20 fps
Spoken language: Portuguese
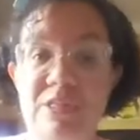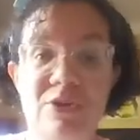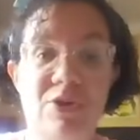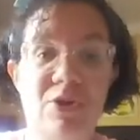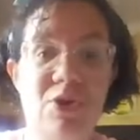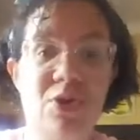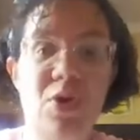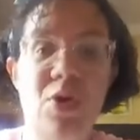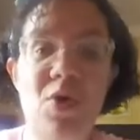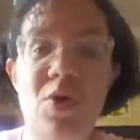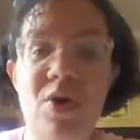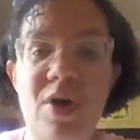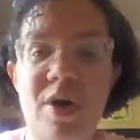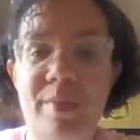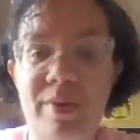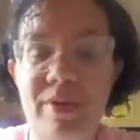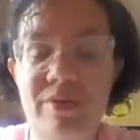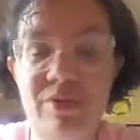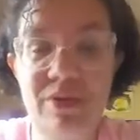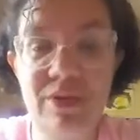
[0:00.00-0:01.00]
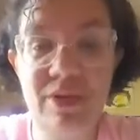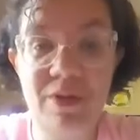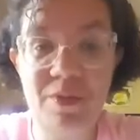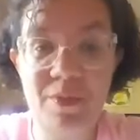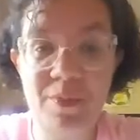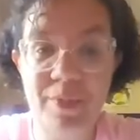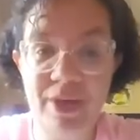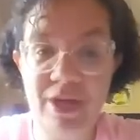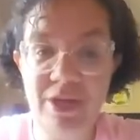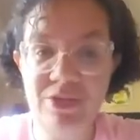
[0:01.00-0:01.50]
Tô louca para voltar
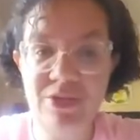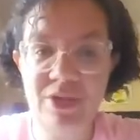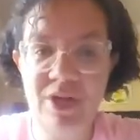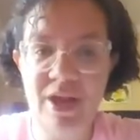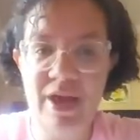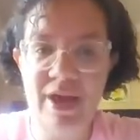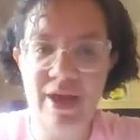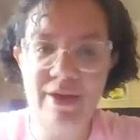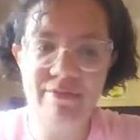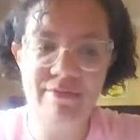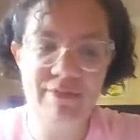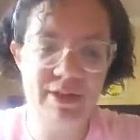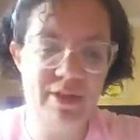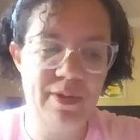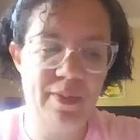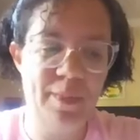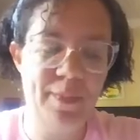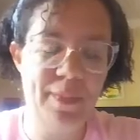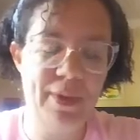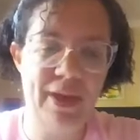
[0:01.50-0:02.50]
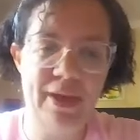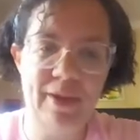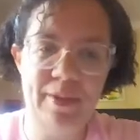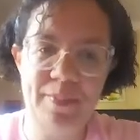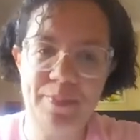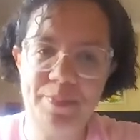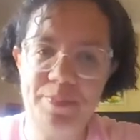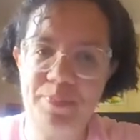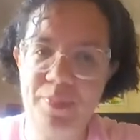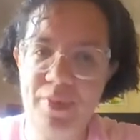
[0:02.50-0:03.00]
com minhas lives
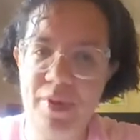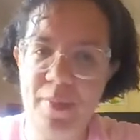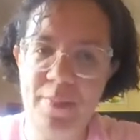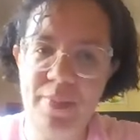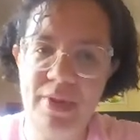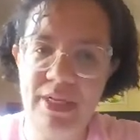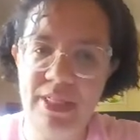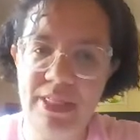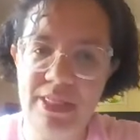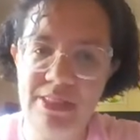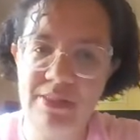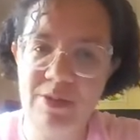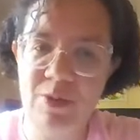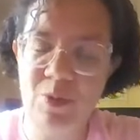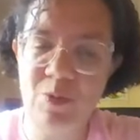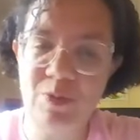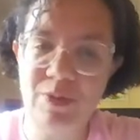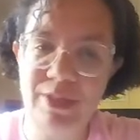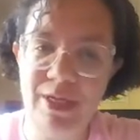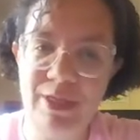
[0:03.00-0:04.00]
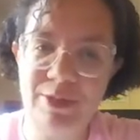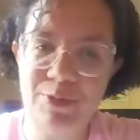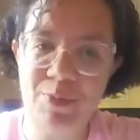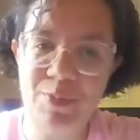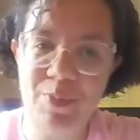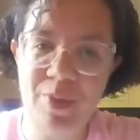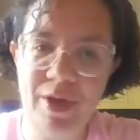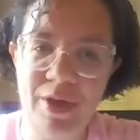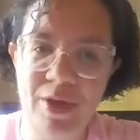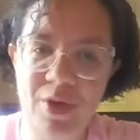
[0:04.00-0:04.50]
também, para ter esse
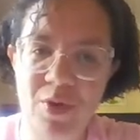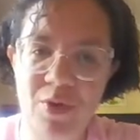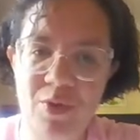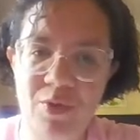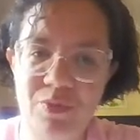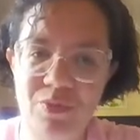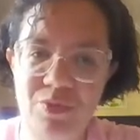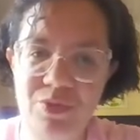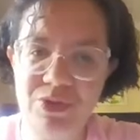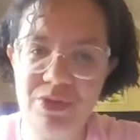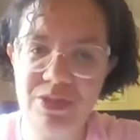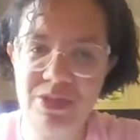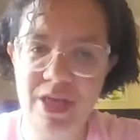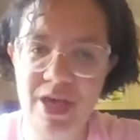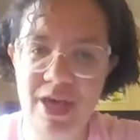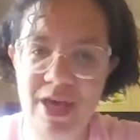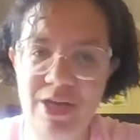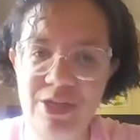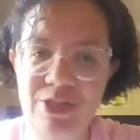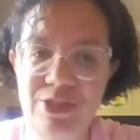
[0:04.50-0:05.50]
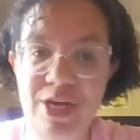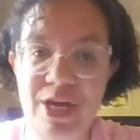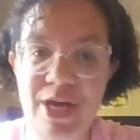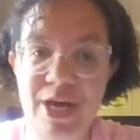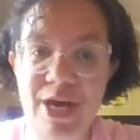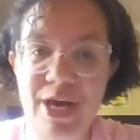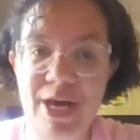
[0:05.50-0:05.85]
contato maior com vocês.